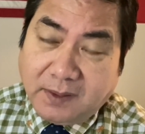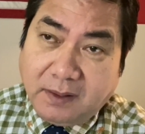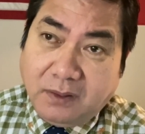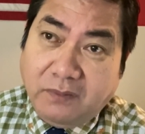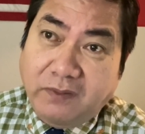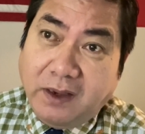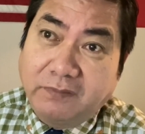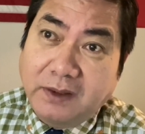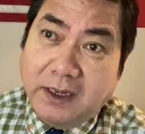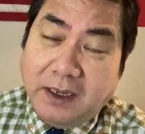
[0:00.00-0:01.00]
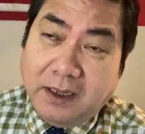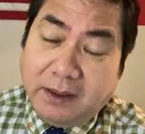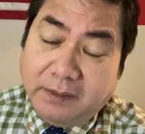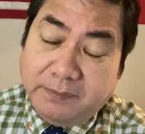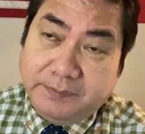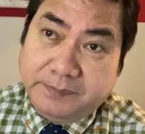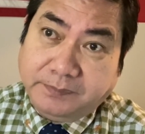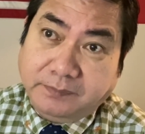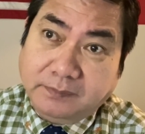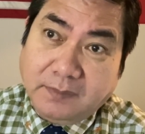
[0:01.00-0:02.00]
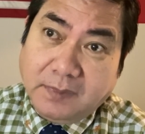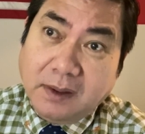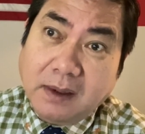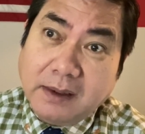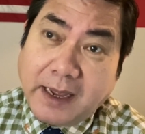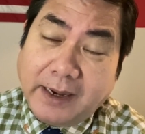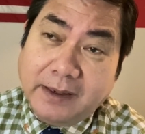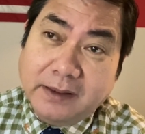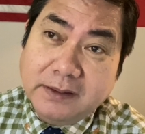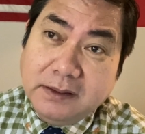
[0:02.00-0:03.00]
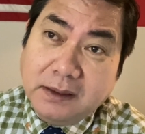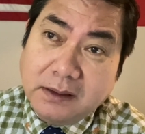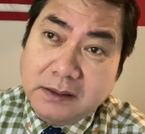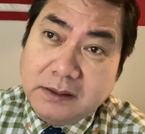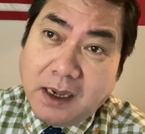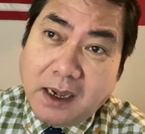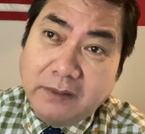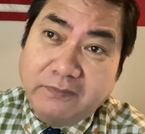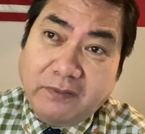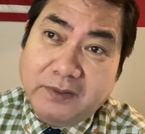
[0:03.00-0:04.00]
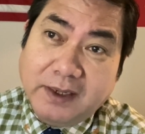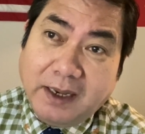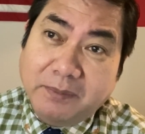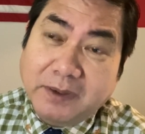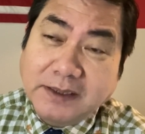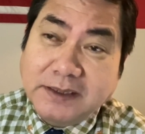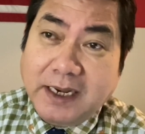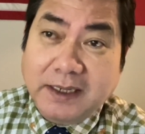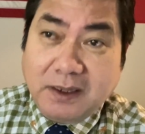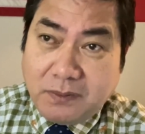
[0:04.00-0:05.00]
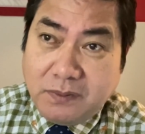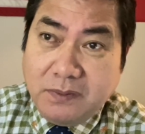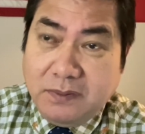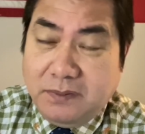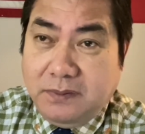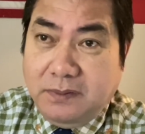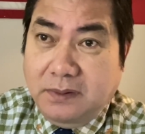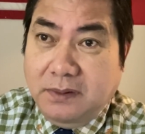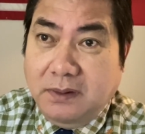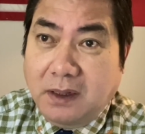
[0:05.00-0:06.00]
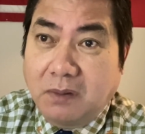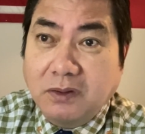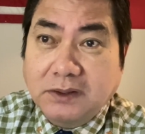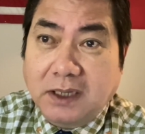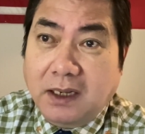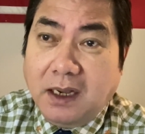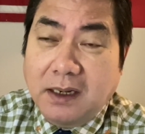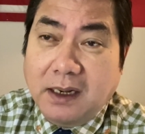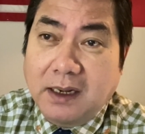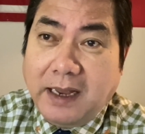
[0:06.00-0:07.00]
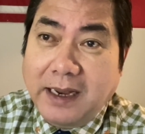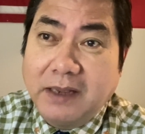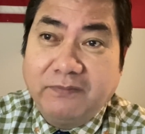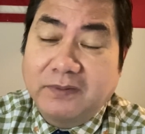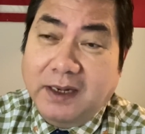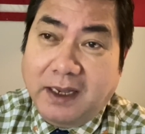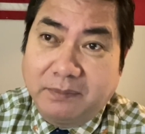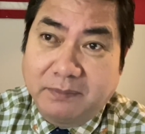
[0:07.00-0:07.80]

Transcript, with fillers: Rồi về vấn đề đất đai đã giữa giữa ấn và việt nam cách xa nhau không có sợ ấn ăn hiếp việt nam